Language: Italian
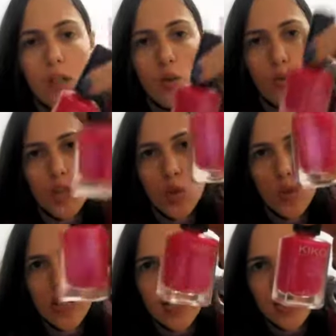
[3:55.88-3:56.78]
Questo qui
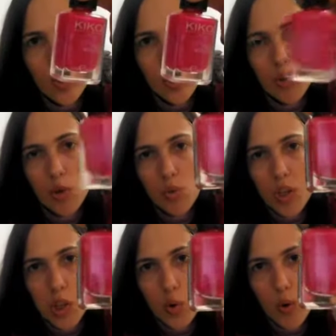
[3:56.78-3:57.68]
di Kiko numero
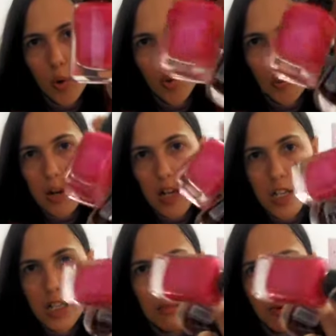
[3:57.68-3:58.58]
251,
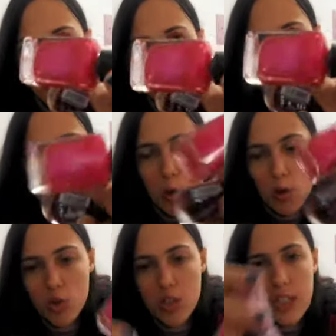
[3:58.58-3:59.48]
bellissimo, fucsia,
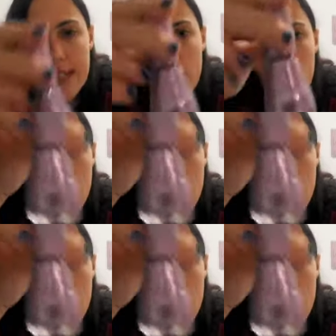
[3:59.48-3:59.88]
molto estivo.